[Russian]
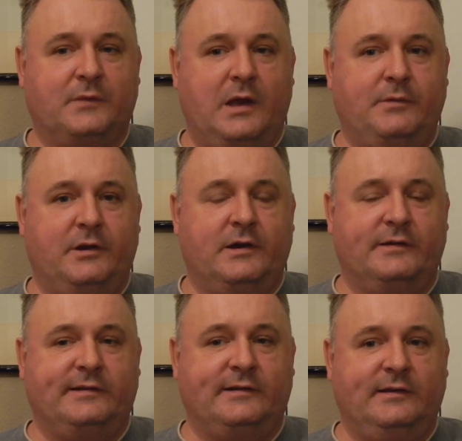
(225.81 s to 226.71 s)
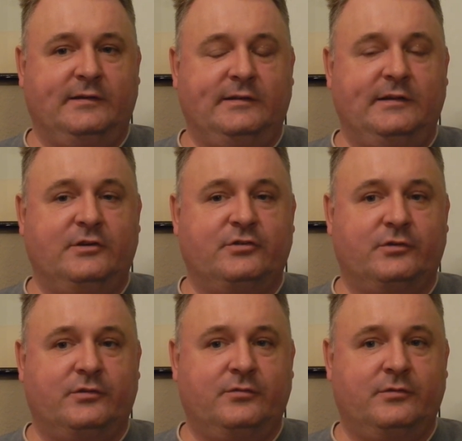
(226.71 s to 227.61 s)
американских
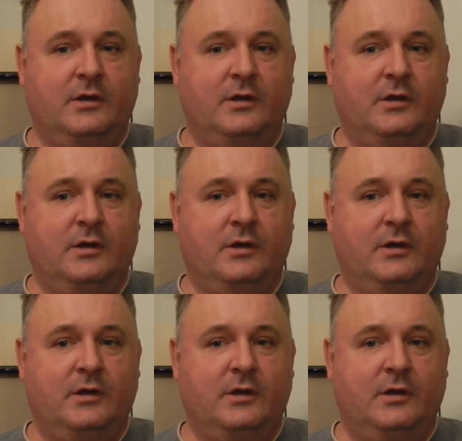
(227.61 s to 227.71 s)
излишеств.